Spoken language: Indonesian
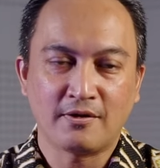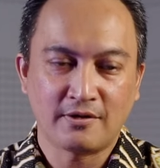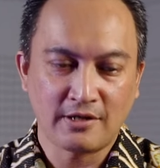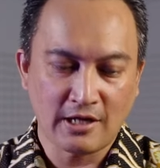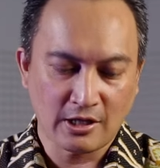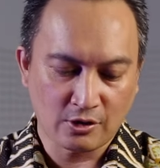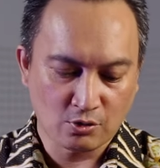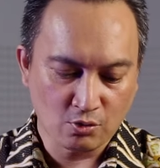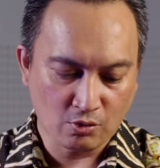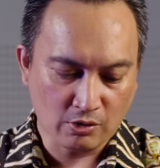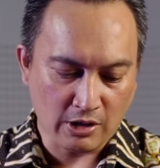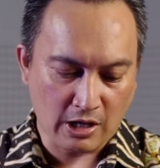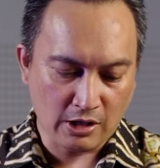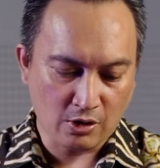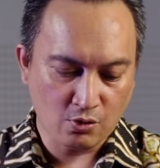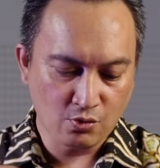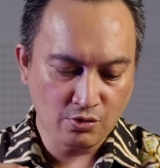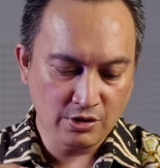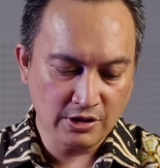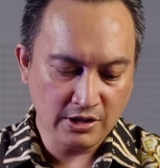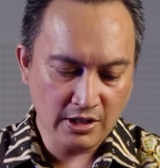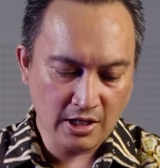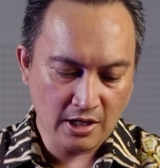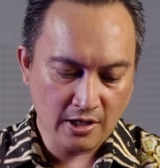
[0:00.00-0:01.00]
Yaitu
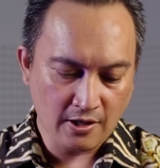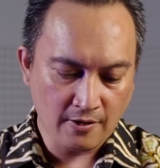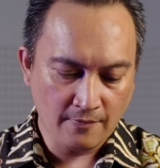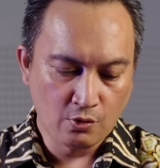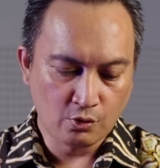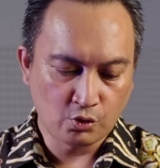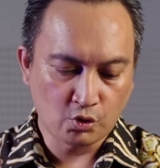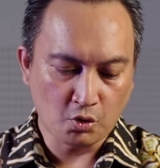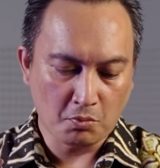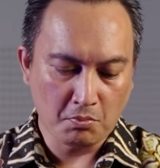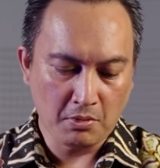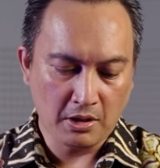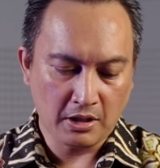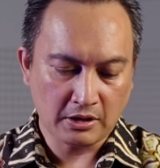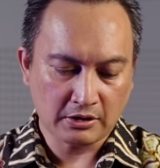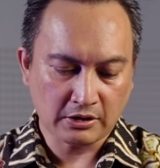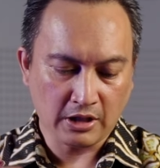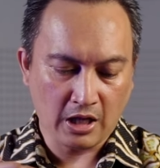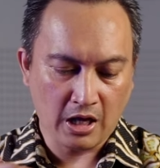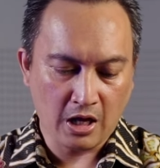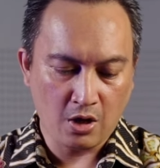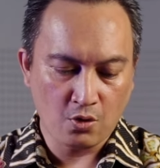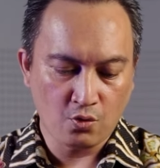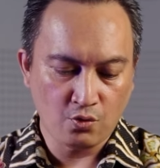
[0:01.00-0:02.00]
karunia untuk
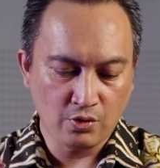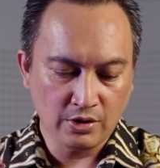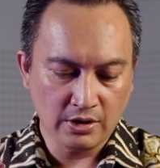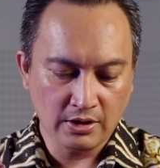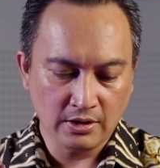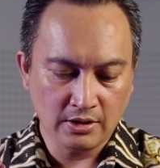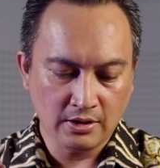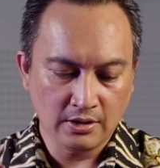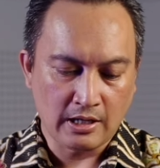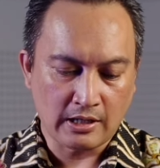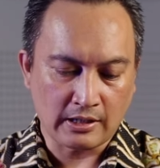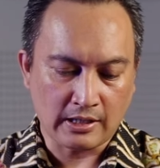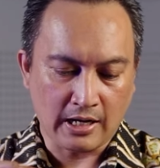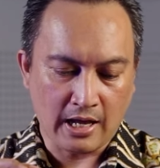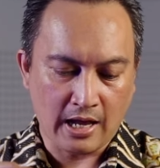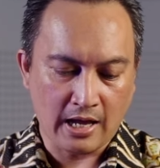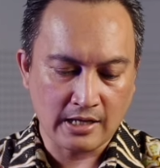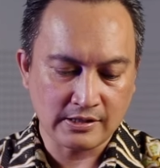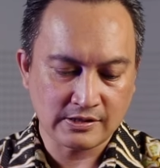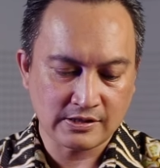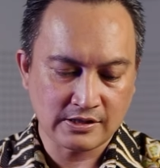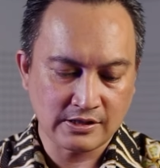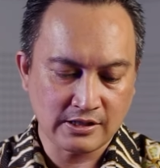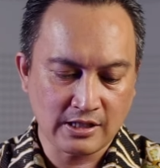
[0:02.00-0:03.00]
mengetahui
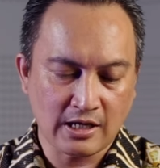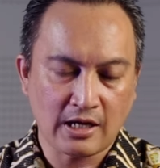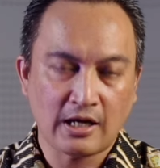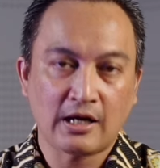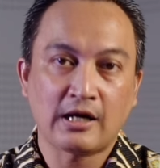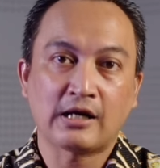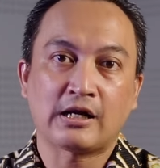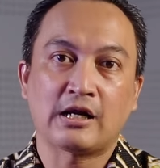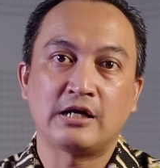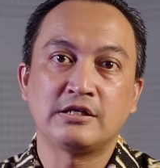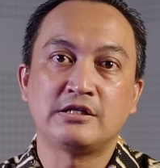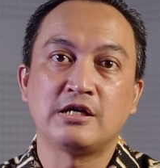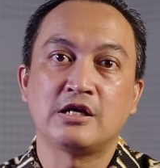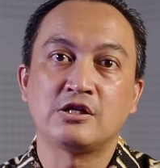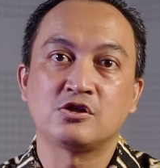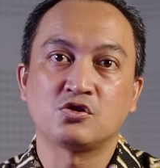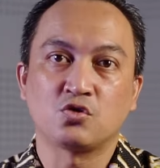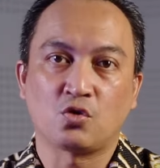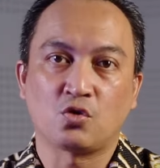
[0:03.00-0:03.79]
rahasia kerajaan